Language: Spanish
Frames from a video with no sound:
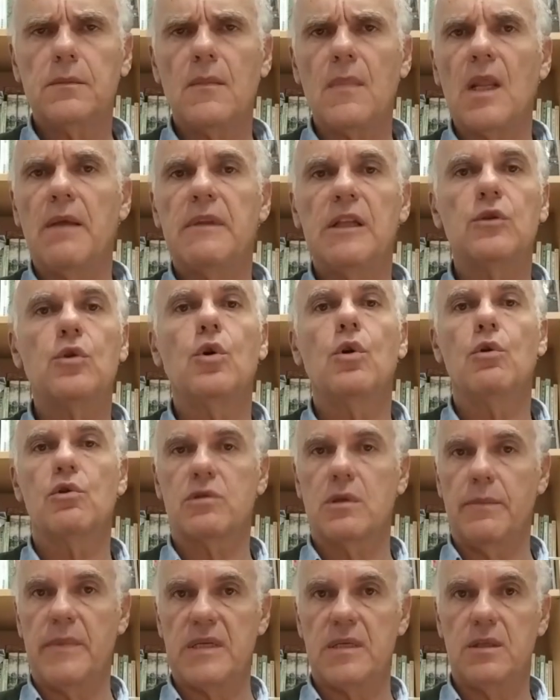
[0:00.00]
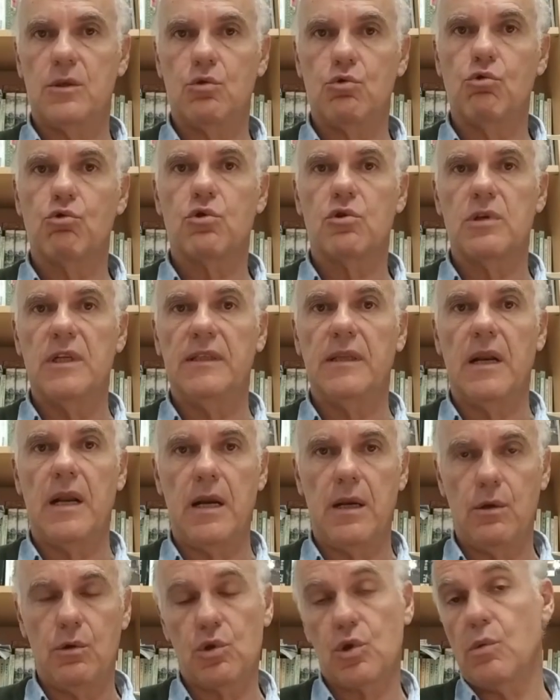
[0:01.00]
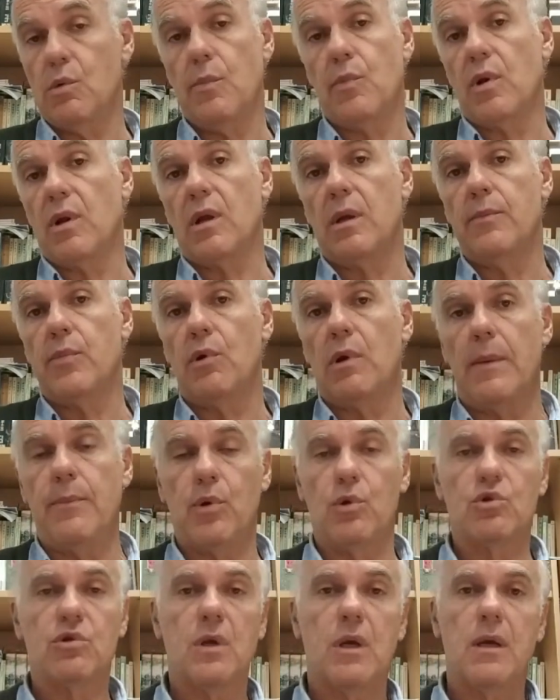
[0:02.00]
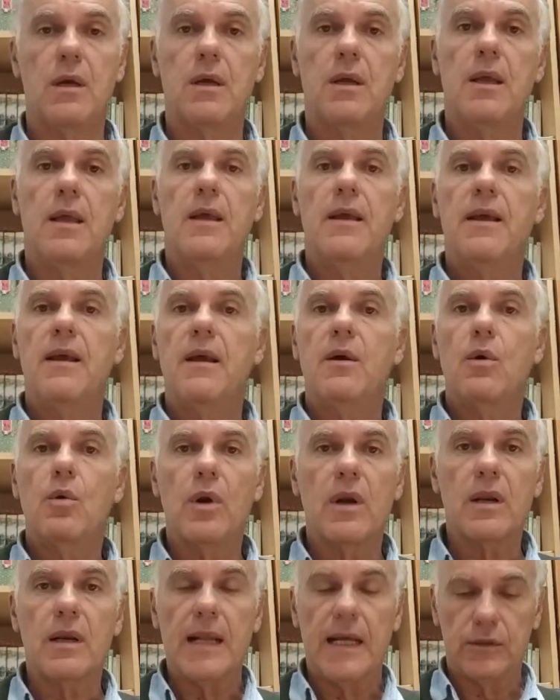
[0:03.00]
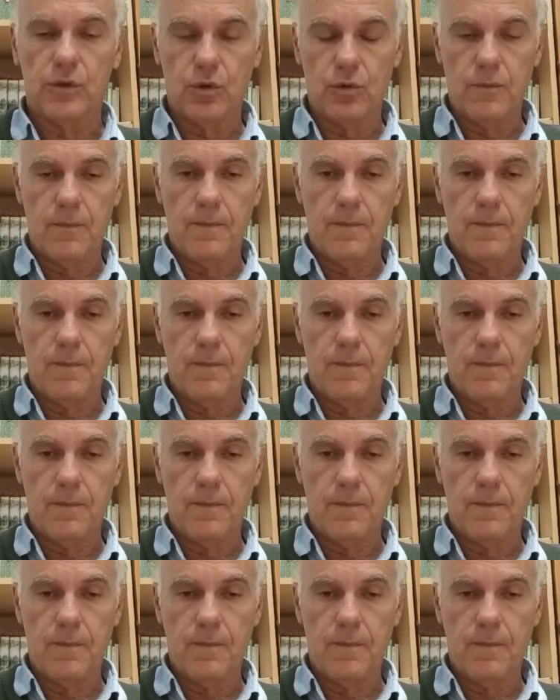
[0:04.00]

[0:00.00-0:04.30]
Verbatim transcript: de todos los demás discursos literarios, como por ejemplo la prosa o el relato.